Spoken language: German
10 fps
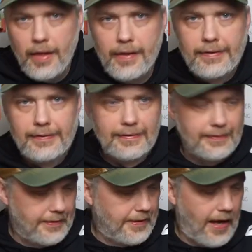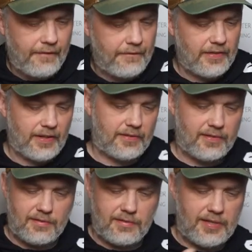Äh, ja, wie gesagt,
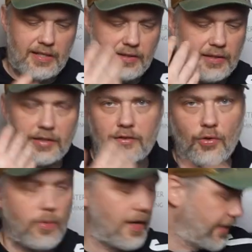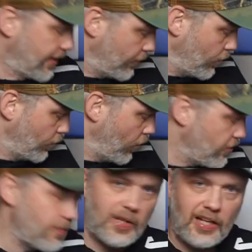das Set kriegt ihr überall. Ihr kriegt auch in
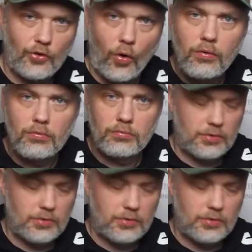Deutschland mit Karton.